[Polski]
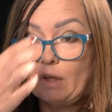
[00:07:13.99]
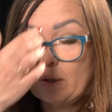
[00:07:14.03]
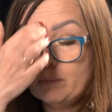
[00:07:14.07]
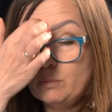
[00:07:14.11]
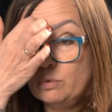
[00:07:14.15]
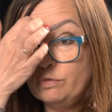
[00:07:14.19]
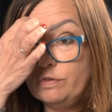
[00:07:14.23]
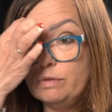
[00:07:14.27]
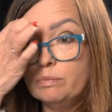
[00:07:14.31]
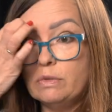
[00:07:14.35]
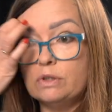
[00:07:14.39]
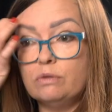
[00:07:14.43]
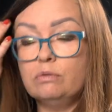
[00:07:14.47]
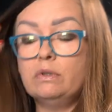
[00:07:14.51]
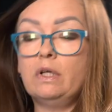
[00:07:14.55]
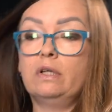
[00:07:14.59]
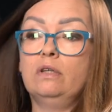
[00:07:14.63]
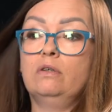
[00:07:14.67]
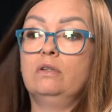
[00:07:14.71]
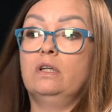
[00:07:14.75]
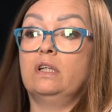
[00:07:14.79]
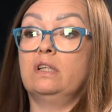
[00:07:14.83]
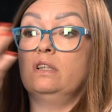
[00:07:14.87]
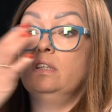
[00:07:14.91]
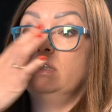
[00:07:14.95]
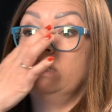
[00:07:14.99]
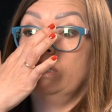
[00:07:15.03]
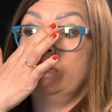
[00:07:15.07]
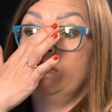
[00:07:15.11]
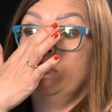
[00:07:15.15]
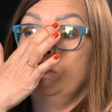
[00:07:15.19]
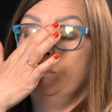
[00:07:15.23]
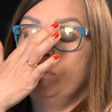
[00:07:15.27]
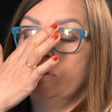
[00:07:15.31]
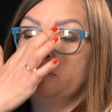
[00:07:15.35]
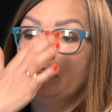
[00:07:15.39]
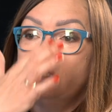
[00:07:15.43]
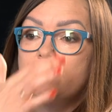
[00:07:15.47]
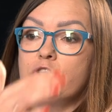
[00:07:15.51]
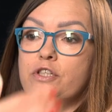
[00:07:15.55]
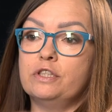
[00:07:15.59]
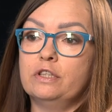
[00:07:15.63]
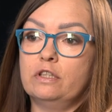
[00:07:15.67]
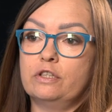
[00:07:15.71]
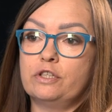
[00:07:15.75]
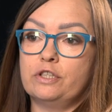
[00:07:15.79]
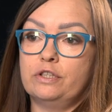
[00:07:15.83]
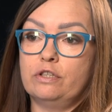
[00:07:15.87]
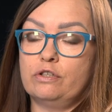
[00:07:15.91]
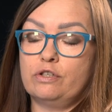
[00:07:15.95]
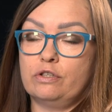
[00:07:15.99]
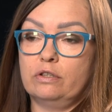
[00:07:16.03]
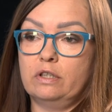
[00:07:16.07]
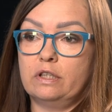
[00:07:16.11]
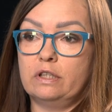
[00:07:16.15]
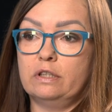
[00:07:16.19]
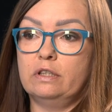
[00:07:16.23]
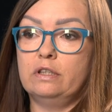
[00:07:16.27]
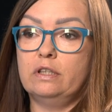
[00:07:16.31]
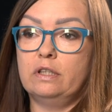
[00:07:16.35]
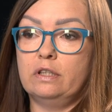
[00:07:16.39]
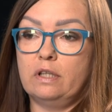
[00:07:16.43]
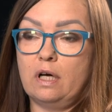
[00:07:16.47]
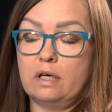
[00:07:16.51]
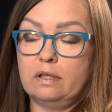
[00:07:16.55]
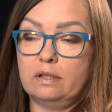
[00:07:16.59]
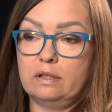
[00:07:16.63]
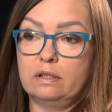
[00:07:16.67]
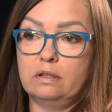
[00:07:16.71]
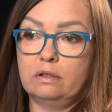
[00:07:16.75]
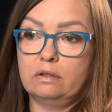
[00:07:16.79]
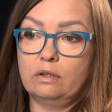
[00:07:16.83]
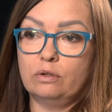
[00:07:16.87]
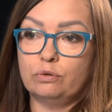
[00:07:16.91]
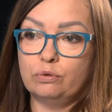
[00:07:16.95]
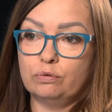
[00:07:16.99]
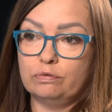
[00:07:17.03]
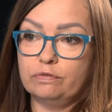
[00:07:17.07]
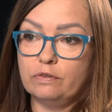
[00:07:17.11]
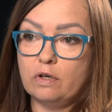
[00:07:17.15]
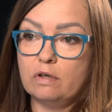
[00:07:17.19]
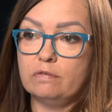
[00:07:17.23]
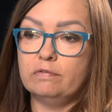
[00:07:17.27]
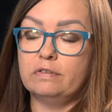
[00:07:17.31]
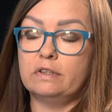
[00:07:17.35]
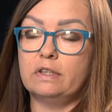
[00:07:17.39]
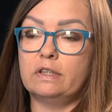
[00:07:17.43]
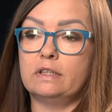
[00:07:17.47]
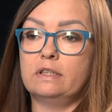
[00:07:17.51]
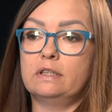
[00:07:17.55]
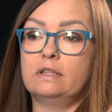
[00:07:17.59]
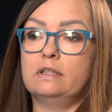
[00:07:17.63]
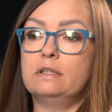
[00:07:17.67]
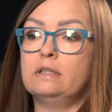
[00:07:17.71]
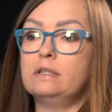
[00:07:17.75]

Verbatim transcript: Mówimy tutaj o kredytach hipotecznych, czy też o kredytach gotówkowych, y,